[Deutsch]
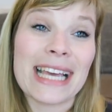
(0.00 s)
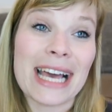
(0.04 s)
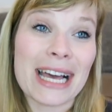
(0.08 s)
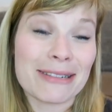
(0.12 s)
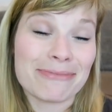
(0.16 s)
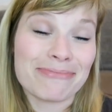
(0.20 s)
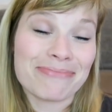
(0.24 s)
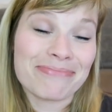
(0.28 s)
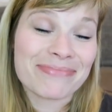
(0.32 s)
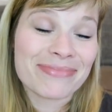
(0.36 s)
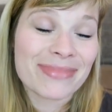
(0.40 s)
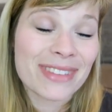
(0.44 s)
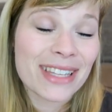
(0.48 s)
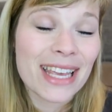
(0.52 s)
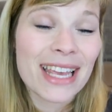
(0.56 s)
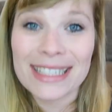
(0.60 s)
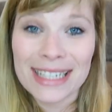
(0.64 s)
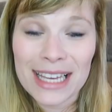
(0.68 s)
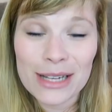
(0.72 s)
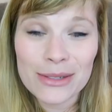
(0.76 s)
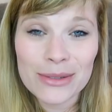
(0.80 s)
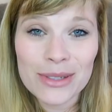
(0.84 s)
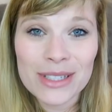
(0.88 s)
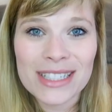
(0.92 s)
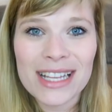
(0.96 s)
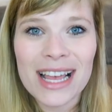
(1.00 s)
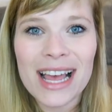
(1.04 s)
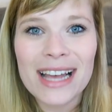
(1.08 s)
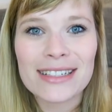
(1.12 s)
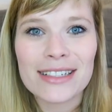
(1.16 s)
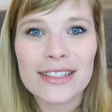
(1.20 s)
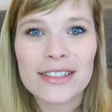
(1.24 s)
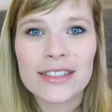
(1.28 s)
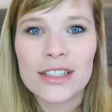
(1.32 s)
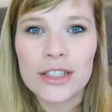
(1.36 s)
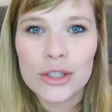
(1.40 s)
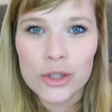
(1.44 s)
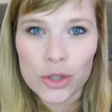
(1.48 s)
ja, ich kann nur sagen,
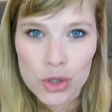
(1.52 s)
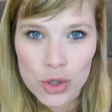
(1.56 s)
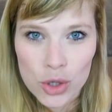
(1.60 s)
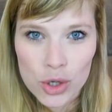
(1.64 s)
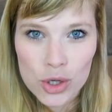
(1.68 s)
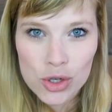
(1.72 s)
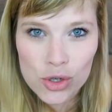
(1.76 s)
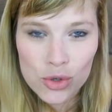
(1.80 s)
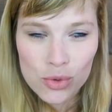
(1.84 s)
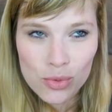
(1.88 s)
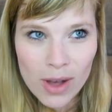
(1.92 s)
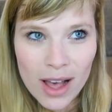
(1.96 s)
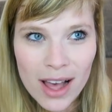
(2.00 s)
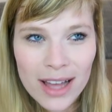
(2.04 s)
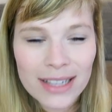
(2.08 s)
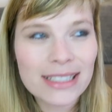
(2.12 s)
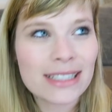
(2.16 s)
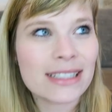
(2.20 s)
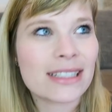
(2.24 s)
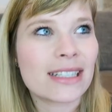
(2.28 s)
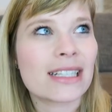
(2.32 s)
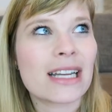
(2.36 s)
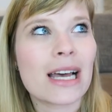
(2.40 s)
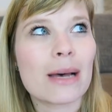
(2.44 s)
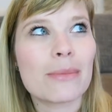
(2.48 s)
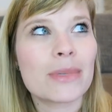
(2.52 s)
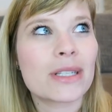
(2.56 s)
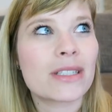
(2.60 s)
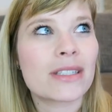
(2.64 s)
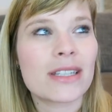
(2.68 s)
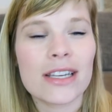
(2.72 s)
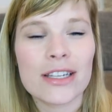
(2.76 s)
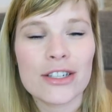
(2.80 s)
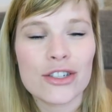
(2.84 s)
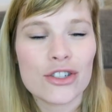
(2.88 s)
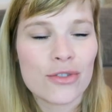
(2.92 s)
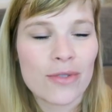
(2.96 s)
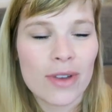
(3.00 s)
dass Joshua, dieser Name
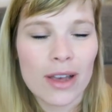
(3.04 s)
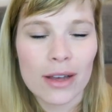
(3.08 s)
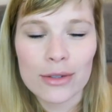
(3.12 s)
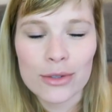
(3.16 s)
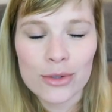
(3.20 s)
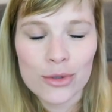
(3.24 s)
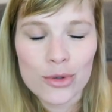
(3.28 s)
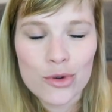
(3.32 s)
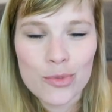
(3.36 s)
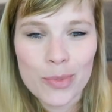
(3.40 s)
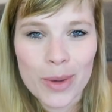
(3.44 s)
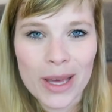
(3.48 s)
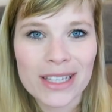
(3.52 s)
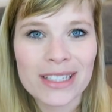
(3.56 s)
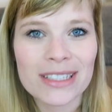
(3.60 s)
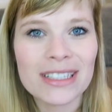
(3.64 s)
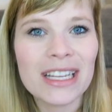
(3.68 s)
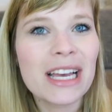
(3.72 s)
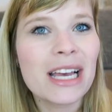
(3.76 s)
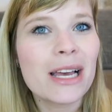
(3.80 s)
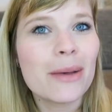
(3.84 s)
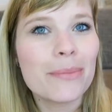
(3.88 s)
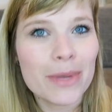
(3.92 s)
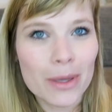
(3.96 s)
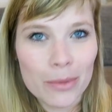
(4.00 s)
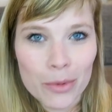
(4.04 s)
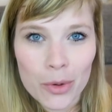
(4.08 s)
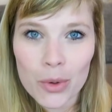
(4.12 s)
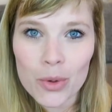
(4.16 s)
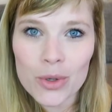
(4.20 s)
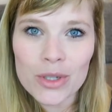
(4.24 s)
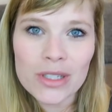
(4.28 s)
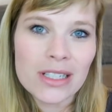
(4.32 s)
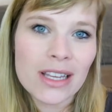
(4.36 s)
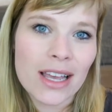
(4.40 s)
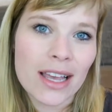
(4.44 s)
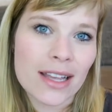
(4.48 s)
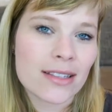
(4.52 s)
ist echt schwer auszusprechen, mir im
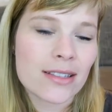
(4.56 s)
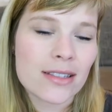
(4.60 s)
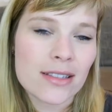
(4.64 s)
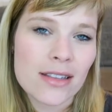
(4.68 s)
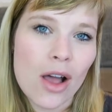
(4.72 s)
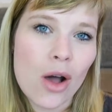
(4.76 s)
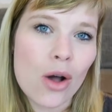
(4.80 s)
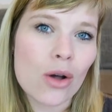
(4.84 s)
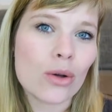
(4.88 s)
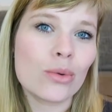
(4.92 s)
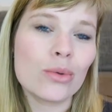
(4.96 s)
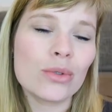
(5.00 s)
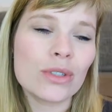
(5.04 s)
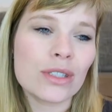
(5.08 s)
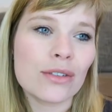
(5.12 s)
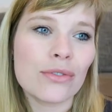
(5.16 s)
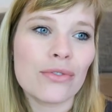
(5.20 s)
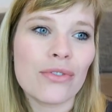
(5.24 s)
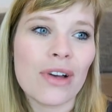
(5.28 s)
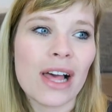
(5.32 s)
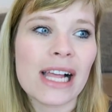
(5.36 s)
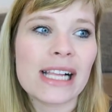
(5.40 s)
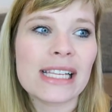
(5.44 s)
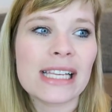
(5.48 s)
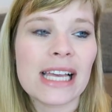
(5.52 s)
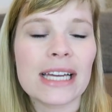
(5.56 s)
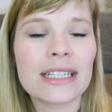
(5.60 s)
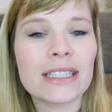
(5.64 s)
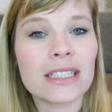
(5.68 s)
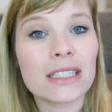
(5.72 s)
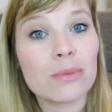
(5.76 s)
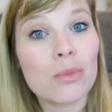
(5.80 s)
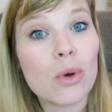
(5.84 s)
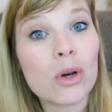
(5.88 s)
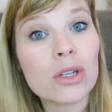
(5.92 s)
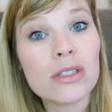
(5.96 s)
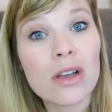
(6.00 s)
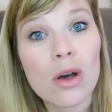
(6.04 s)
Großen und Ganzen auch gut gefallen hat.
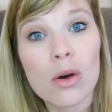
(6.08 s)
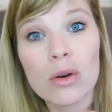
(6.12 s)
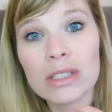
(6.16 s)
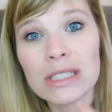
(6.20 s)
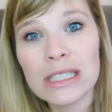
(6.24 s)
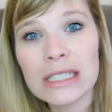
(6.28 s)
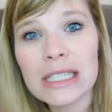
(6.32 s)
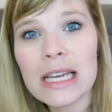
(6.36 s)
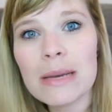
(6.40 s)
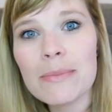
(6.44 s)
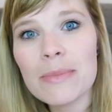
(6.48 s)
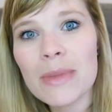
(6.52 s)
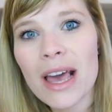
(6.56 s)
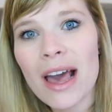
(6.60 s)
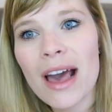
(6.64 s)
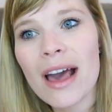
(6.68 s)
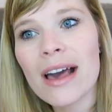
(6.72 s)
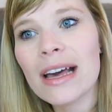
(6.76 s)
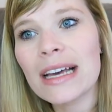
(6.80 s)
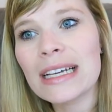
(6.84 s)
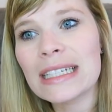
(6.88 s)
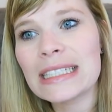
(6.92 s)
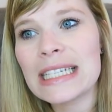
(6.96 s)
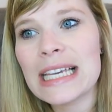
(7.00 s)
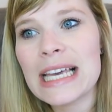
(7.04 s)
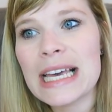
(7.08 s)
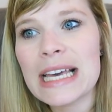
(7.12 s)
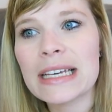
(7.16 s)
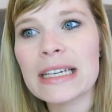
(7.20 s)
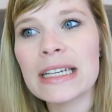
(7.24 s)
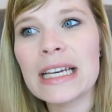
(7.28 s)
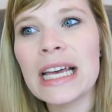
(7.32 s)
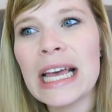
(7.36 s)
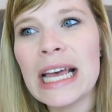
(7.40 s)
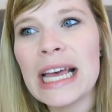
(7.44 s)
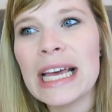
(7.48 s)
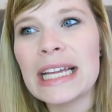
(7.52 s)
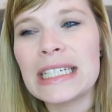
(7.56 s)
Ich mochte auch die
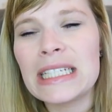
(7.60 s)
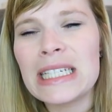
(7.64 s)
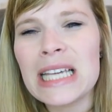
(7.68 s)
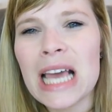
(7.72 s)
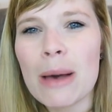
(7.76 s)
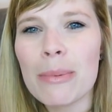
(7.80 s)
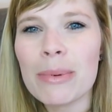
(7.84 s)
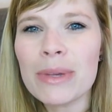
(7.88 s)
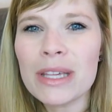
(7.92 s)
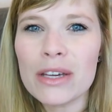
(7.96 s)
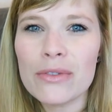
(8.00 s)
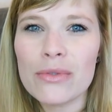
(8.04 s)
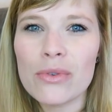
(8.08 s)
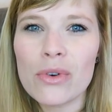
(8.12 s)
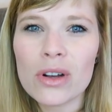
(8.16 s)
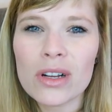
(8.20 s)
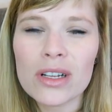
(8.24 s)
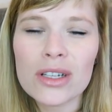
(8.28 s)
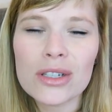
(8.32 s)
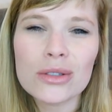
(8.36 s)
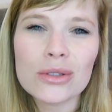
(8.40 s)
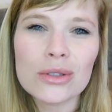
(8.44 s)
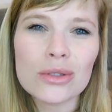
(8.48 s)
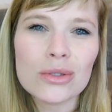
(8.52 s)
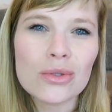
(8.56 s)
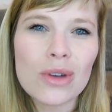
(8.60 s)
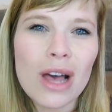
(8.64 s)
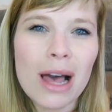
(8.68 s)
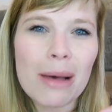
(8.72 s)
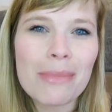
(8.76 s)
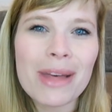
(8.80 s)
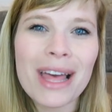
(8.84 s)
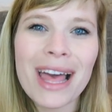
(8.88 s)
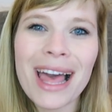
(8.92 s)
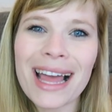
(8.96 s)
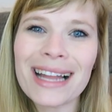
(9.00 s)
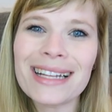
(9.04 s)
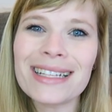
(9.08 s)
Nebencharaktere, die aber hier wirklich nur so
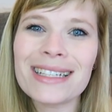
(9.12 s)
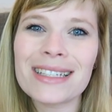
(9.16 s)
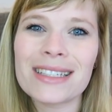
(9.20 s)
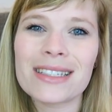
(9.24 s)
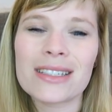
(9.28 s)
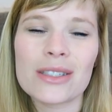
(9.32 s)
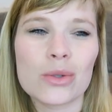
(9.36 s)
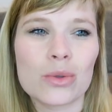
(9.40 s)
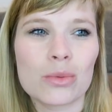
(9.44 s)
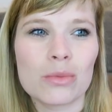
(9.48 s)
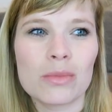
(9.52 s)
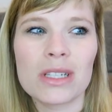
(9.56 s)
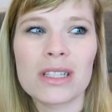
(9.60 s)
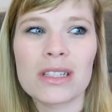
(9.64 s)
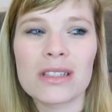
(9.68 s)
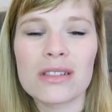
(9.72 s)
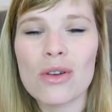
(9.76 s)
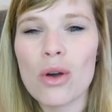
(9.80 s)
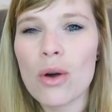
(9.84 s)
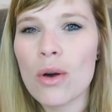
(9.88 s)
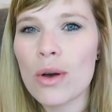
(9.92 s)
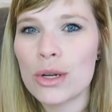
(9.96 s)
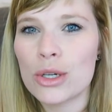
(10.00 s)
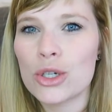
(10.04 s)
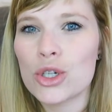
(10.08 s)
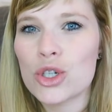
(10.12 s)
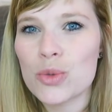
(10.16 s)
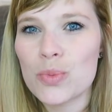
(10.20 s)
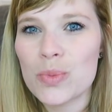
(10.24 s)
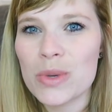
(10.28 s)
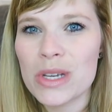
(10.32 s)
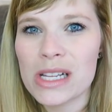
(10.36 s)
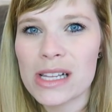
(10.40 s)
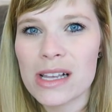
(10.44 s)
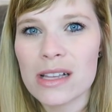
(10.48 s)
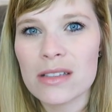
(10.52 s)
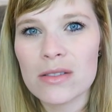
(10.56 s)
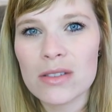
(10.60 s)
am Rand so mit eine Rolle
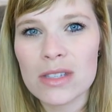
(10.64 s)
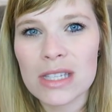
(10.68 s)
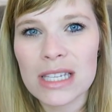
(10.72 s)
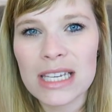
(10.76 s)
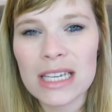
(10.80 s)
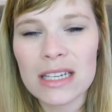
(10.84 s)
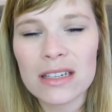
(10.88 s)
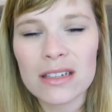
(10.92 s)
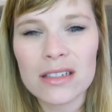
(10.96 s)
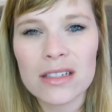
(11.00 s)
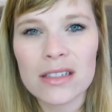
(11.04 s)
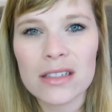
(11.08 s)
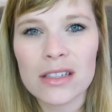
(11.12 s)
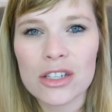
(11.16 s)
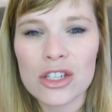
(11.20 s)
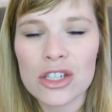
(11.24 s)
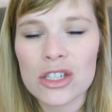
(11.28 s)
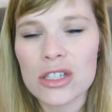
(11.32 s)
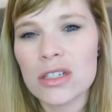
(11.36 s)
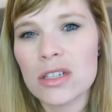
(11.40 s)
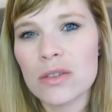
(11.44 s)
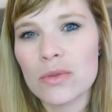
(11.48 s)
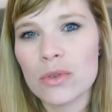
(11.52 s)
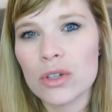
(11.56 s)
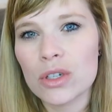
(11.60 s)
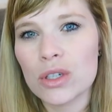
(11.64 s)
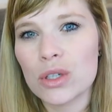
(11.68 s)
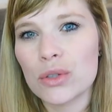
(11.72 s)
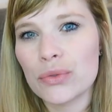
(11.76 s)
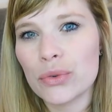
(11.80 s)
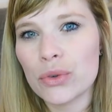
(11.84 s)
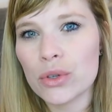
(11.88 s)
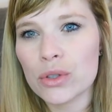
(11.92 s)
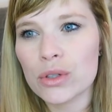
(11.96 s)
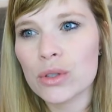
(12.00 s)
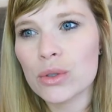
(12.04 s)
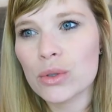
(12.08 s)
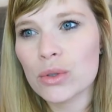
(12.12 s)
spielen. Also es geht in dieser Geschichte wirklich
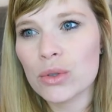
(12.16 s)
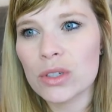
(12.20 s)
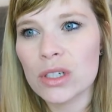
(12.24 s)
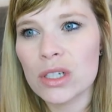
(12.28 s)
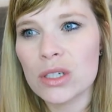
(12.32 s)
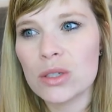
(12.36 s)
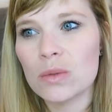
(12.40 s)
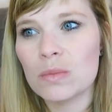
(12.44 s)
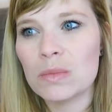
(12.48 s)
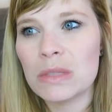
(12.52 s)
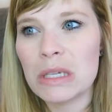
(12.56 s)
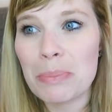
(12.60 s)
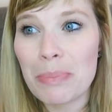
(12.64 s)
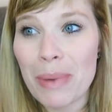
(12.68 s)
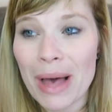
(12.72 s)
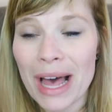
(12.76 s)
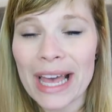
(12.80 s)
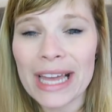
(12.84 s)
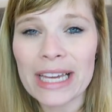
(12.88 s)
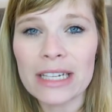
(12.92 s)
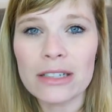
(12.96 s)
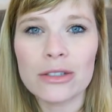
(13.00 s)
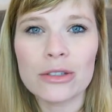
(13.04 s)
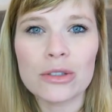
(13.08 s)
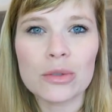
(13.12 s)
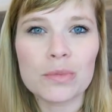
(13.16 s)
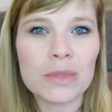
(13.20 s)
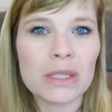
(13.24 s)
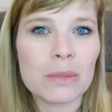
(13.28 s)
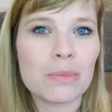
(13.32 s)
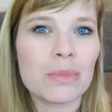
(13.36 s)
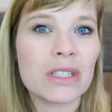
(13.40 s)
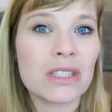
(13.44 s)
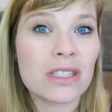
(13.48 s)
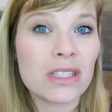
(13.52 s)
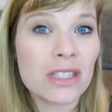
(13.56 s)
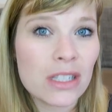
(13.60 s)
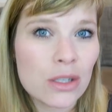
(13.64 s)
vordergründig um die beiden und um die
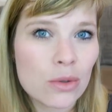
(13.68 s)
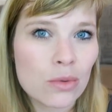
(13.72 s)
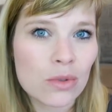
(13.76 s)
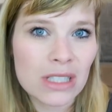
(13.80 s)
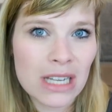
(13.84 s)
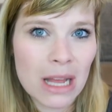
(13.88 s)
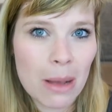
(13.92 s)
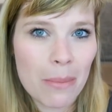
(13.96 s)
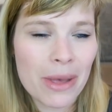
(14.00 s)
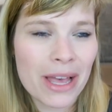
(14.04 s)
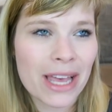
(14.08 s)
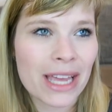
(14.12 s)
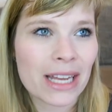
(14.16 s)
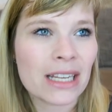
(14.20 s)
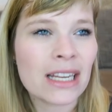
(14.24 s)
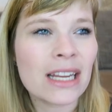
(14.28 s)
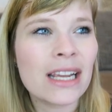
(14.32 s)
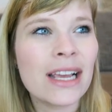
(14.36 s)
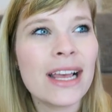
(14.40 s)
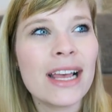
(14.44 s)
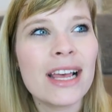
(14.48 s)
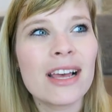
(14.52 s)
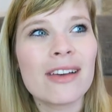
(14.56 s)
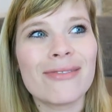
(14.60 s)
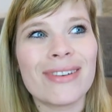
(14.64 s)
Beziehung der beiden,